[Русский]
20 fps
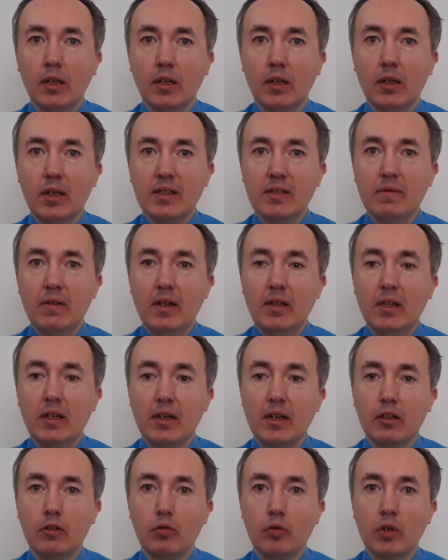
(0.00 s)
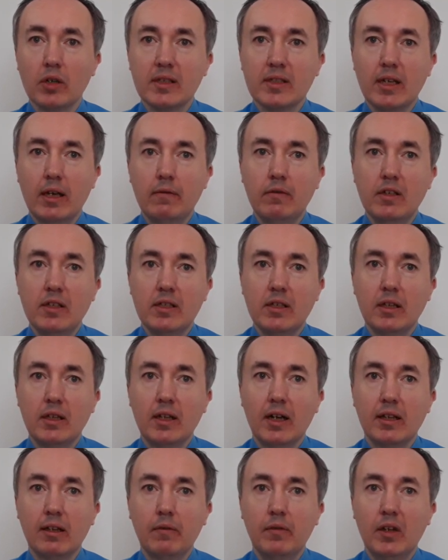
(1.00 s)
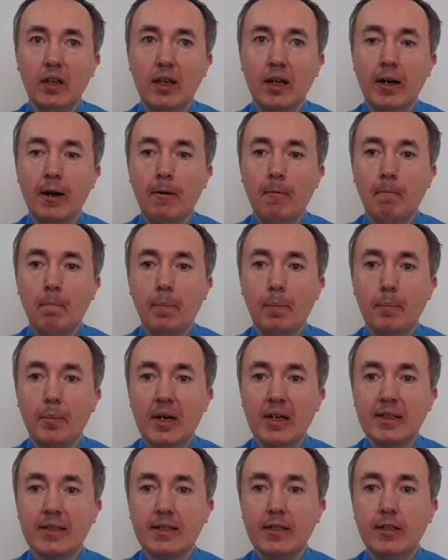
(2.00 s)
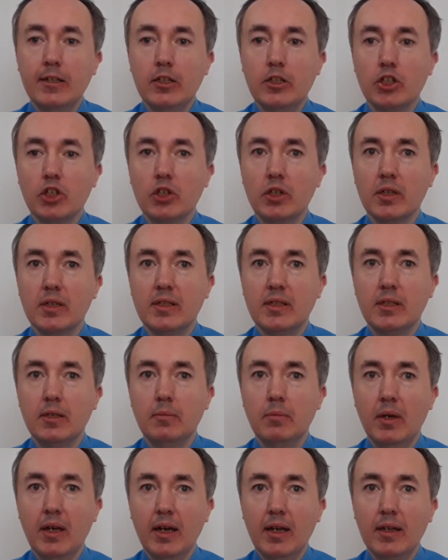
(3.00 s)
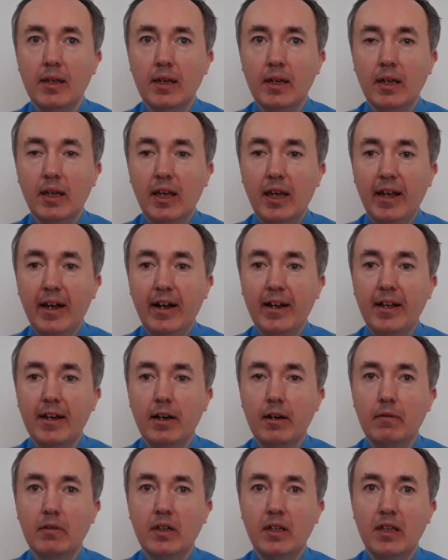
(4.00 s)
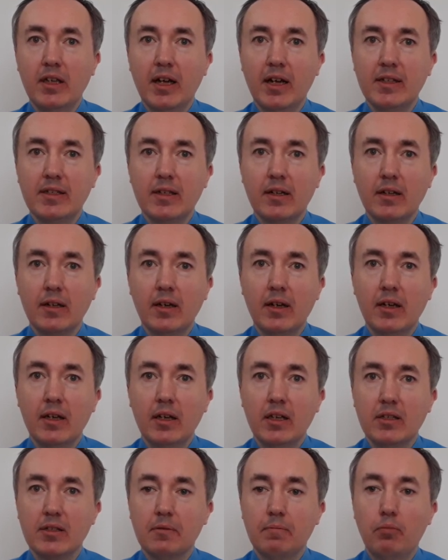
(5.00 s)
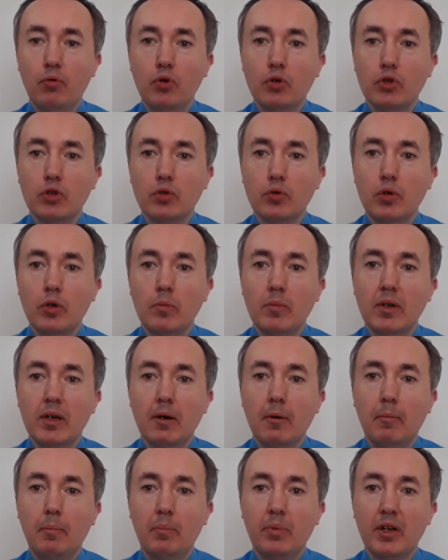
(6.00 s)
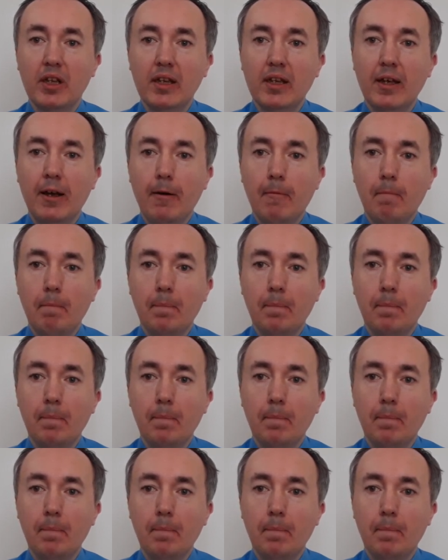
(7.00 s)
название которых зависит от вида масличных семян и ореховых ядер, используемых при